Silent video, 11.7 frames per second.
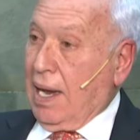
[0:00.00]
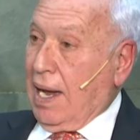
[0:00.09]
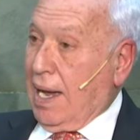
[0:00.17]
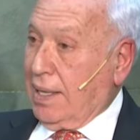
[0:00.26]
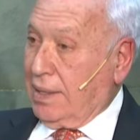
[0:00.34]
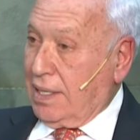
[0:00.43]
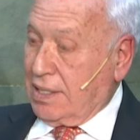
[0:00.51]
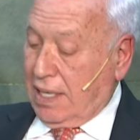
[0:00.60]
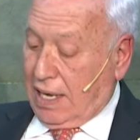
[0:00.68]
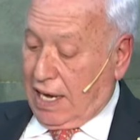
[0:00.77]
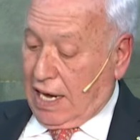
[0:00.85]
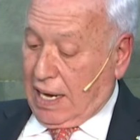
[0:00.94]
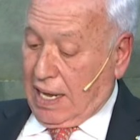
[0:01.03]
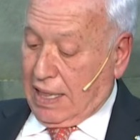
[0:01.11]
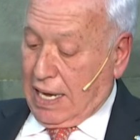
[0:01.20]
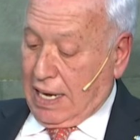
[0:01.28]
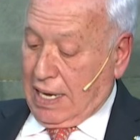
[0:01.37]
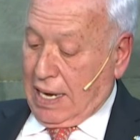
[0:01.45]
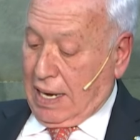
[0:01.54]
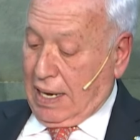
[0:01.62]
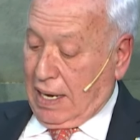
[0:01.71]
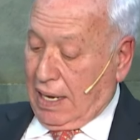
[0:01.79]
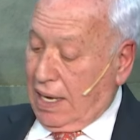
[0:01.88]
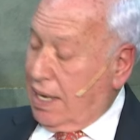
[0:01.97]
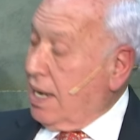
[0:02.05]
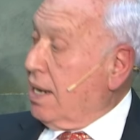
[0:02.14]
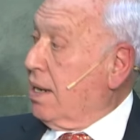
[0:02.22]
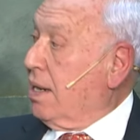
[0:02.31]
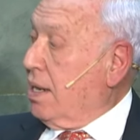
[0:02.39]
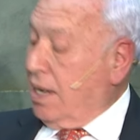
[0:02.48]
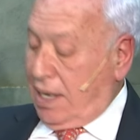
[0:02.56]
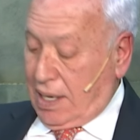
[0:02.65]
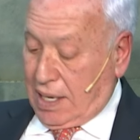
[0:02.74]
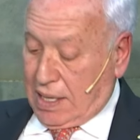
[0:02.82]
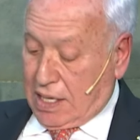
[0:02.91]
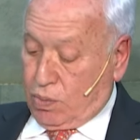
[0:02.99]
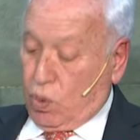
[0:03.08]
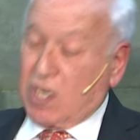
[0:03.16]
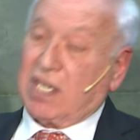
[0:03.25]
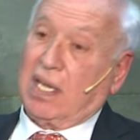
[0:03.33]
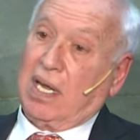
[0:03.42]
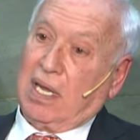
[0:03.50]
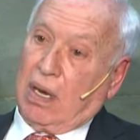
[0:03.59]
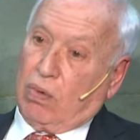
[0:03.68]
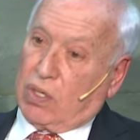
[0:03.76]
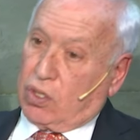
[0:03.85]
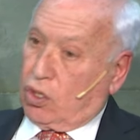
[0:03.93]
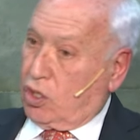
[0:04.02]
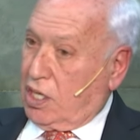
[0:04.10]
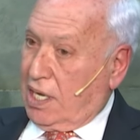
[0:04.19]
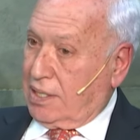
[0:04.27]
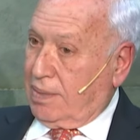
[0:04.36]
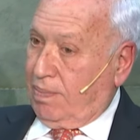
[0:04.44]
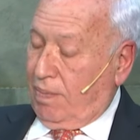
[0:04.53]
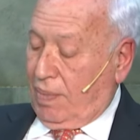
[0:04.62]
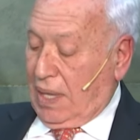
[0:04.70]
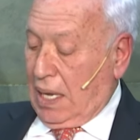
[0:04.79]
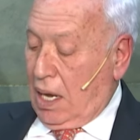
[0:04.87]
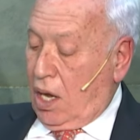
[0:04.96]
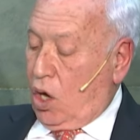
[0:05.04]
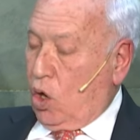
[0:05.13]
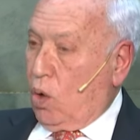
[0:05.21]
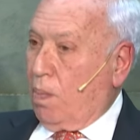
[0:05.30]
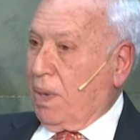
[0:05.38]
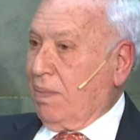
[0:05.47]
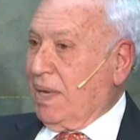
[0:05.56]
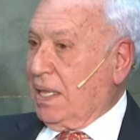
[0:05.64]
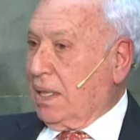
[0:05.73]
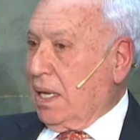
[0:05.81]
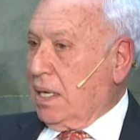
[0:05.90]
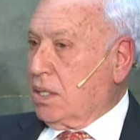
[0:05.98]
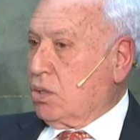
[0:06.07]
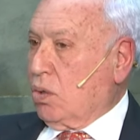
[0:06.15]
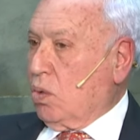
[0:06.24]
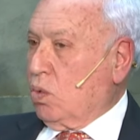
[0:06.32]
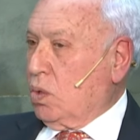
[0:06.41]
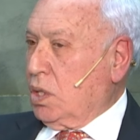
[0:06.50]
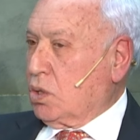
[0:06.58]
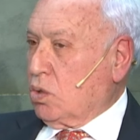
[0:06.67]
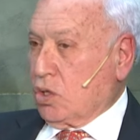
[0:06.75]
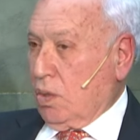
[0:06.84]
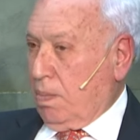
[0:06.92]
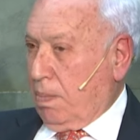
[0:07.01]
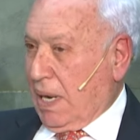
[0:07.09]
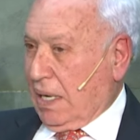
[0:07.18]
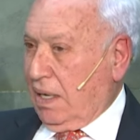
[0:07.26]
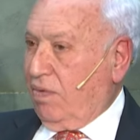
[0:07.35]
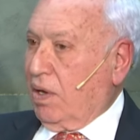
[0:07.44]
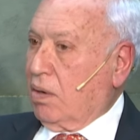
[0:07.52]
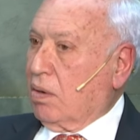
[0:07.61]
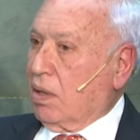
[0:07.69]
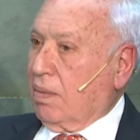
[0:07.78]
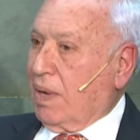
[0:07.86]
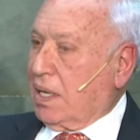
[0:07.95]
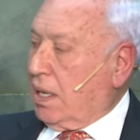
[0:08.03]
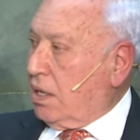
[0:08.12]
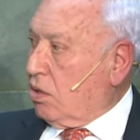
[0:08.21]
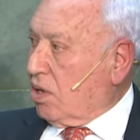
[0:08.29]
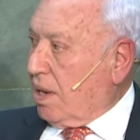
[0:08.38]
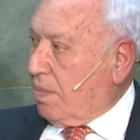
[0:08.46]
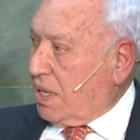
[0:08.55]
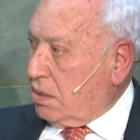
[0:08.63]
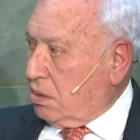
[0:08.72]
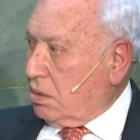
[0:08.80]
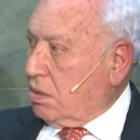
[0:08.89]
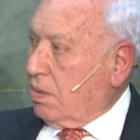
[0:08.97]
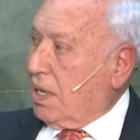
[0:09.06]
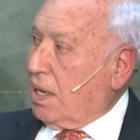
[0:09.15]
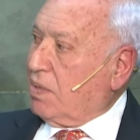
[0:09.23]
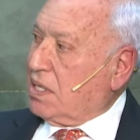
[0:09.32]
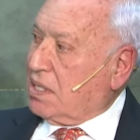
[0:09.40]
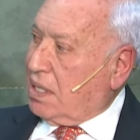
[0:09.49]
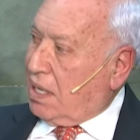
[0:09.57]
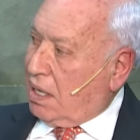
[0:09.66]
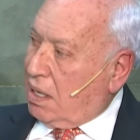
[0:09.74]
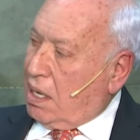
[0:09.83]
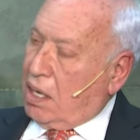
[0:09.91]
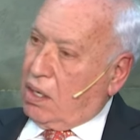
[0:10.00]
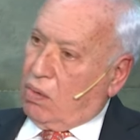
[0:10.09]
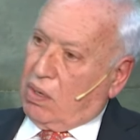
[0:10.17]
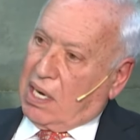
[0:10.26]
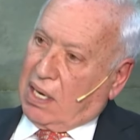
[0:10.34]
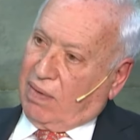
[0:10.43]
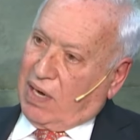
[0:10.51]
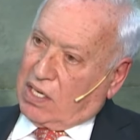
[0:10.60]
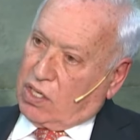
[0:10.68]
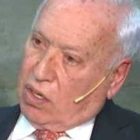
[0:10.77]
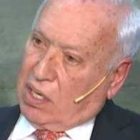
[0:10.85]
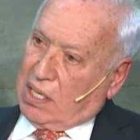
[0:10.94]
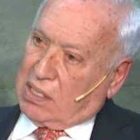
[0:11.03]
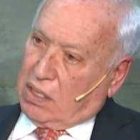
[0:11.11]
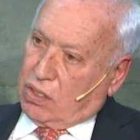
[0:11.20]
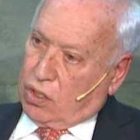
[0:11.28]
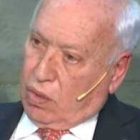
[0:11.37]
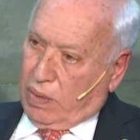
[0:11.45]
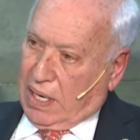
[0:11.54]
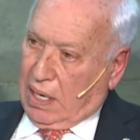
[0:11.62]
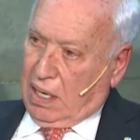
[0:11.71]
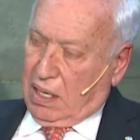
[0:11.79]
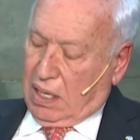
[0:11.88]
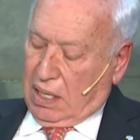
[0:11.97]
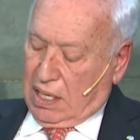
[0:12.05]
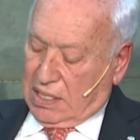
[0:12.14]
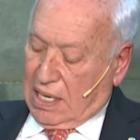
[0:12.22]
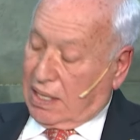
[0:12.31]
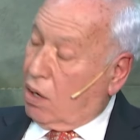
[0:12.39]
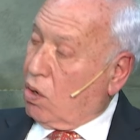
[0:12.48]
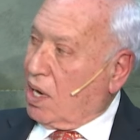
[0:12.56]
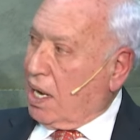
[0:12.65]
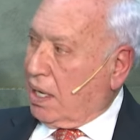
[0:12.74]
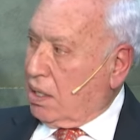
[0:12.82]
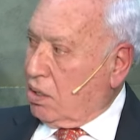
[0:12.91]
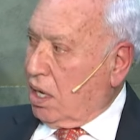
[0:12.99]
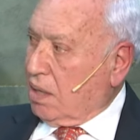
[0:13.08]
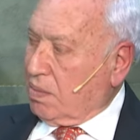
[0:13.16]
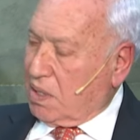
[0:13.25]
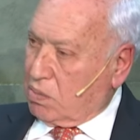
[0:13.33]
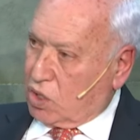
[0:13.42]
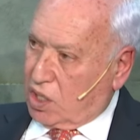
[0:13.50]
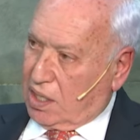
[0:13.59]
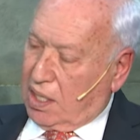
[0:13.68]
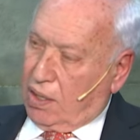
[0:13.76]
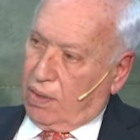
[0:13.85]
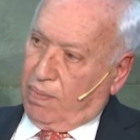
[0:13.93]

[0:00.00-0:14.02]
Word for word: antes de, de ella, en ella y después de ella en nuestros días. Complementa esto un discurso magnífico de Marcelino Camacho sobre la amnistía y unas reflexiones eh, de Santiago Carrillo en el mismo sentido.